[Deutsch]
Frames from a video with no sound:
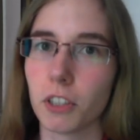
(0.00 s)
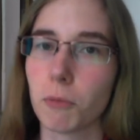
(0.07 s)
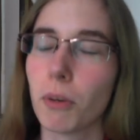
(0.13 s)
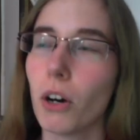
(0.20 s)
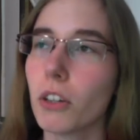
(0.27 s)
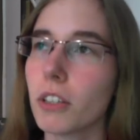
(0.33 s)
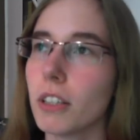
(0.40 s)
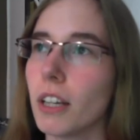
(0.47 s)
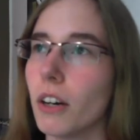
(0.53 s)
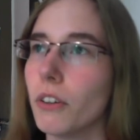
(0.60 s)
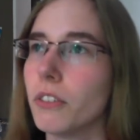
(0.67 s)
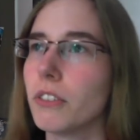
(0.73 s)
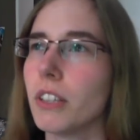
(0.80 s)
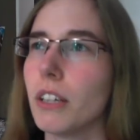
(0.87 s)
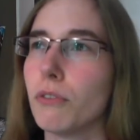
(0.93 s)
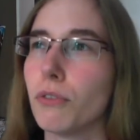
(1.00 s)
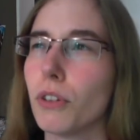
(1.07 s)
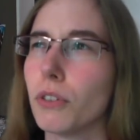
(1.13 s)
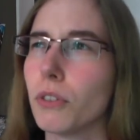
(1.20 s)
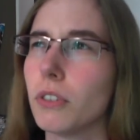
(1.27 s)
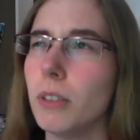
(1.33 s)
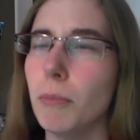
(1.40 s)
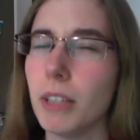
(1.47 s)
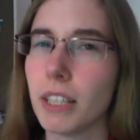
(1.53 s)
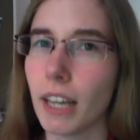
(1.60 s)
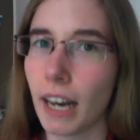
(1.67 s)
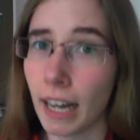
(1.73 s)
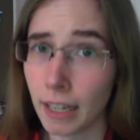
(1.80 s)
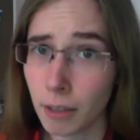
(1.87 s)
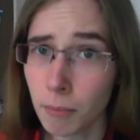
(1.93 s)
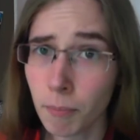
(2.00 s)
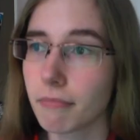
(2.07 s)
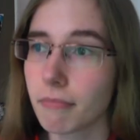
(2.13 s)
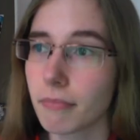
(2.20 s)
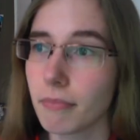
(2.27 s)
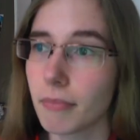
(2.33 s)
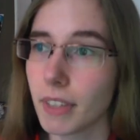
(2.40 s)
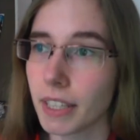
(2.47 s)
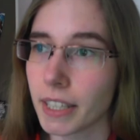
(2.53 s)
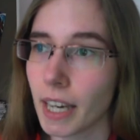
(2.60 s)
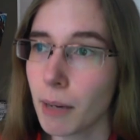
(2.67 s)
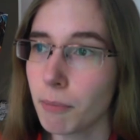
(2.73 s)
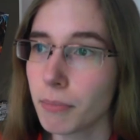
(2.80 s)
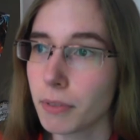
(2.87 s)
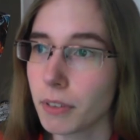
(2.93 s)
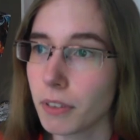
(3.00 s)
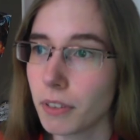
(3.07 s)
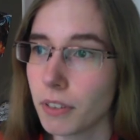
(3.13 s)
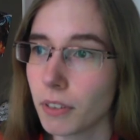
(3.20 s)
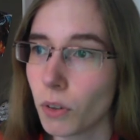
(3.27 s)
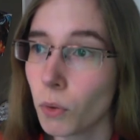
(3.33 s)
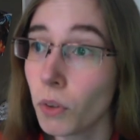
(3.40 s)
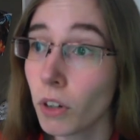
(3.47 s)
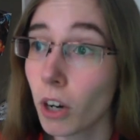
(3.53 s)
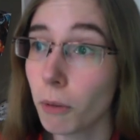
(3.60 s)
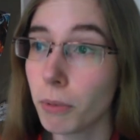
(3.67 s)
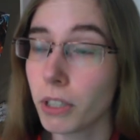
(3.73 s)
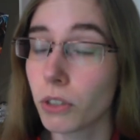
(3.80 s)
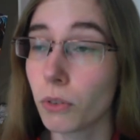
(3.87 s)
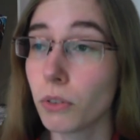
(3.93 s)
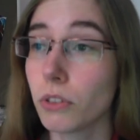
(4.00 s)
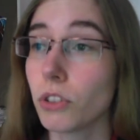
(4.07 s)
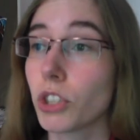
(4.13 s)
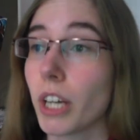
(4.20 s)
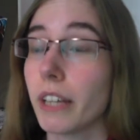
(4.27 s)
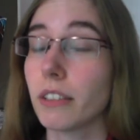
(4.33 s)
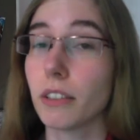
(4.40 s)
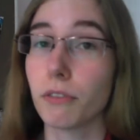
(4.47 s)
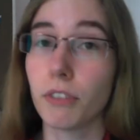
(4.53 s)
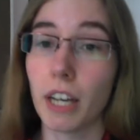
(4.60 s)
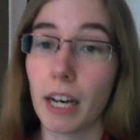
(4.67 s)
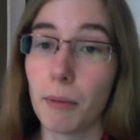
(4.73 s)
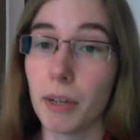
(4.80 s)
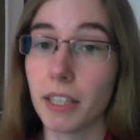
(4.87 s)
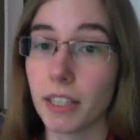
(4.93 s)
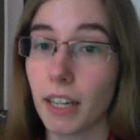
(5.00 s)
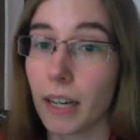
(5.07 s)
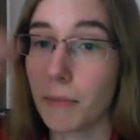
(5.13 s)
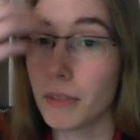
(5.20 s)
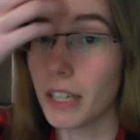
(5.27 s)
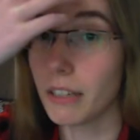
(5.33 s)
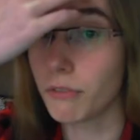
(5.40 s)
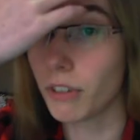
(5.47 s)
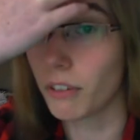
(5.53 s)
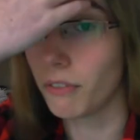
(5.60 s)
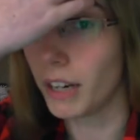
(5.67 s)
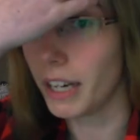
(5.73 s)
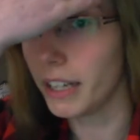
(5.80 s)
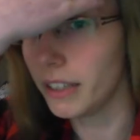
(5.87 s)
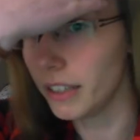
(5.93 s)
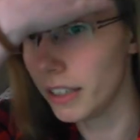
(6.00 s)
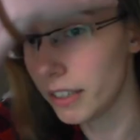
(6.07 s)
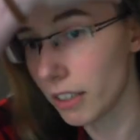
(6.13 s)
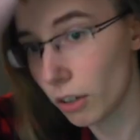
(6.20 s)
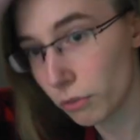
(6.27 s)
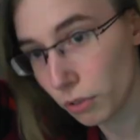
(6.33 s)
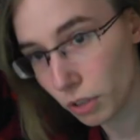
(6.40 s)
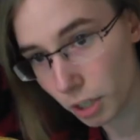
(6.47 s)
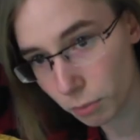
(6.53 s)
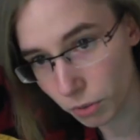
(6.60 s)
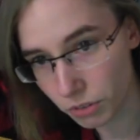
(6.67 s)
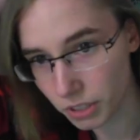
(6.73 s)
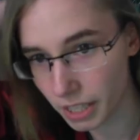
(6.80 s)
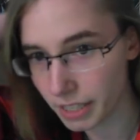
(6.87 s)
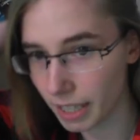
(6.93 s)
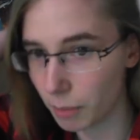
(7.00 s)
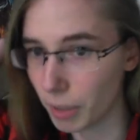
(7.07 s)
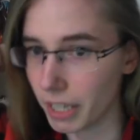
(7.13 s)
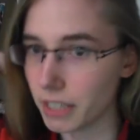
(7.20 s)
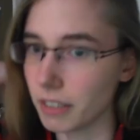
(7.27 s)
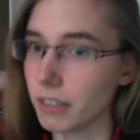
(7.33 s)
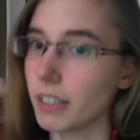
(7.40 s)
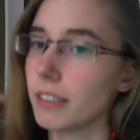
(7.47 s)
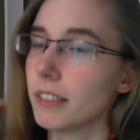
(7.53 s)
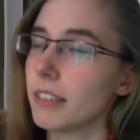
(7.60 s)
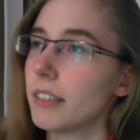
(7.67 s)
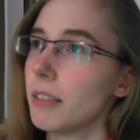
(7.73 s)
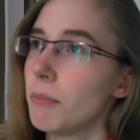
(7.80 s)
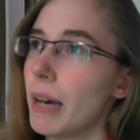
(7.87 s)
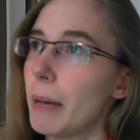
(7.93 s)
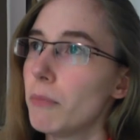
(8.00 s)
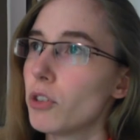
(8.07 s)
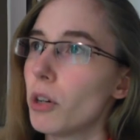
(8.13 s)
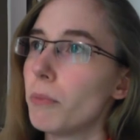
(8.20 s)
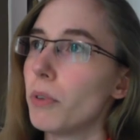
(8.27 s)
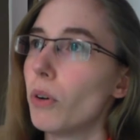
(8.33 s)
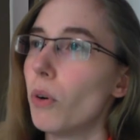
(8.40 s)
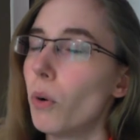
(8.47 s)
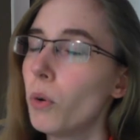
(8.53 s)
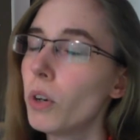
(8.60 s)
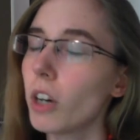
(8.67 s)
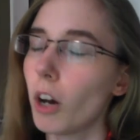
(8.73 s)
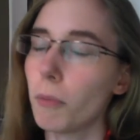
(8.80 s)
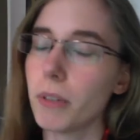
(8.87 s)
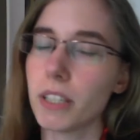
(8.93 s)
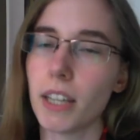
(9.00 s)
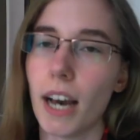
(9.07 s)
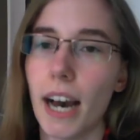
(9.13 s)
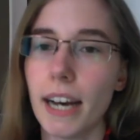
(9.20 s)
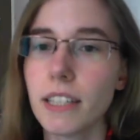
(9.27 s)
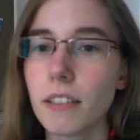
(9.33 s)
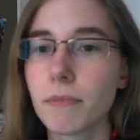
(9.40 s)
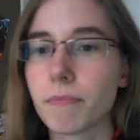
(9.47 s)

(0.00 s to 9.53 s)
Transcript: Ich brauchte eine Auszeit von so ziemlich allem. Ich habe unglaublich großen Stress auf der Arbeit gehabt, einfach weil ich auf 100% arbeite. Das ist in meinem Job unglaublich hart.